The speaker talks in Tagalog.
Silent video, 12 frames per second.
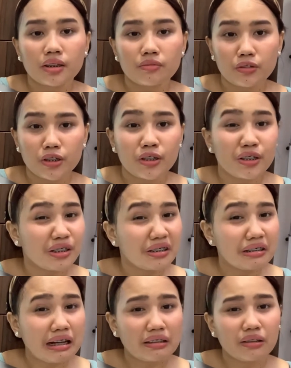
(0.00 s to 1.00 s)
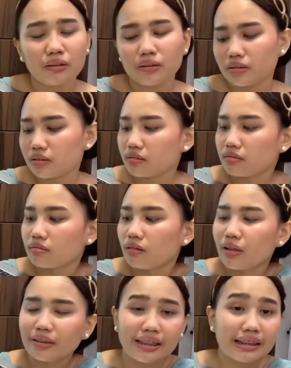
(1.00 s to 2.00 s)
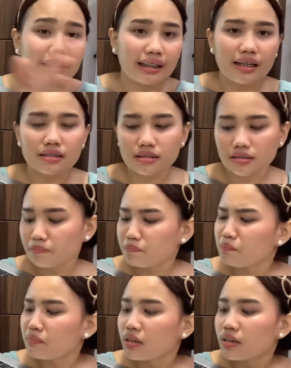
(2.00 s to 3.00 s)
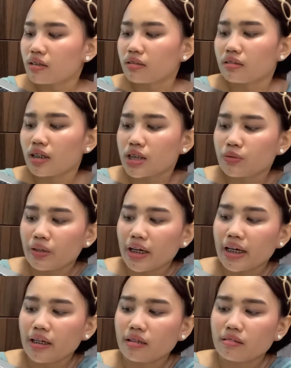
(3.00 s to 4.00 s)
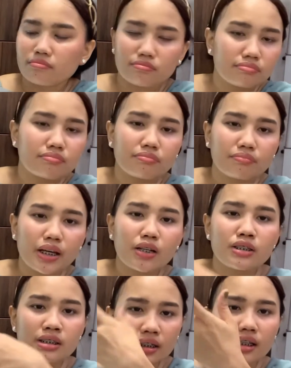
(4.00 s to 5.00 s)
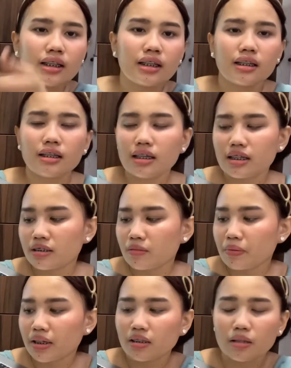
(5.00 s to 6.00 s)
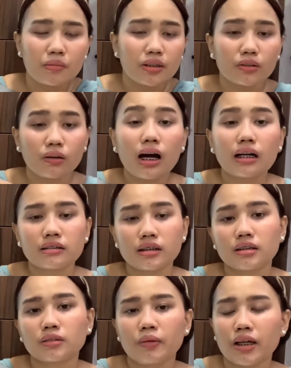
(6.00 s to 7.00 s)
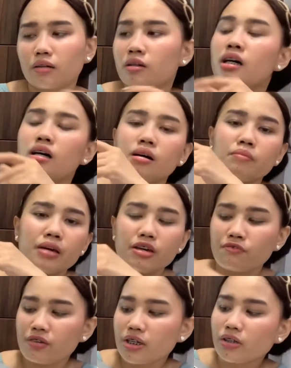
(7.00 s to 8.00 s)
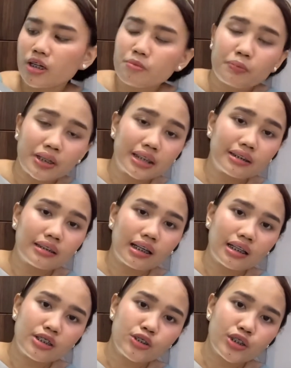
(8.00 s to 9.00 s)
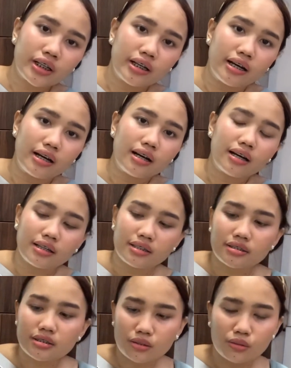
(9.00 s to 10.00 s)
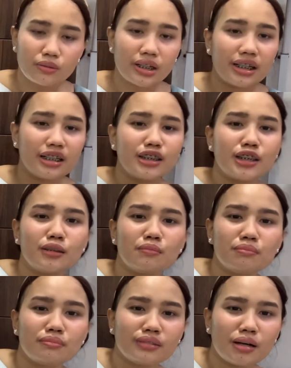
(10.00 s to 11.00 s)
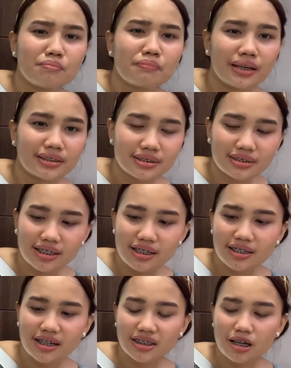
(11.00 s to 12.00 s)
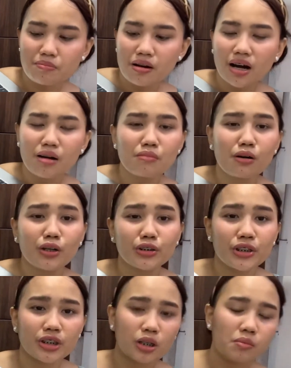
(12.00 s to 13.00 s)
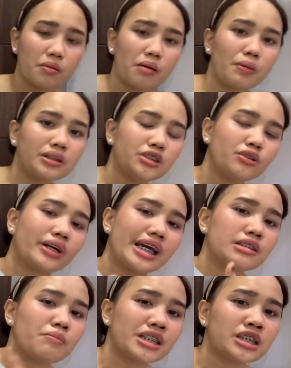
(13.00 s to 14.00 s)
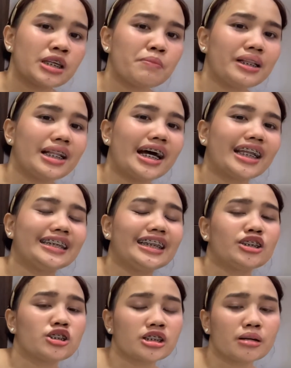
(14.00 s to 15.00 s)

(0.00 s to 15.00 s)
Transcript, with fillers: for her ano online class. That's why, pero it's really easy pa rin naman to access. Pero, may fingerprint na rin siya, guys. So, really the best talaga. Napaka-modern. Kung mapapansin nyo, guys, may similarity siya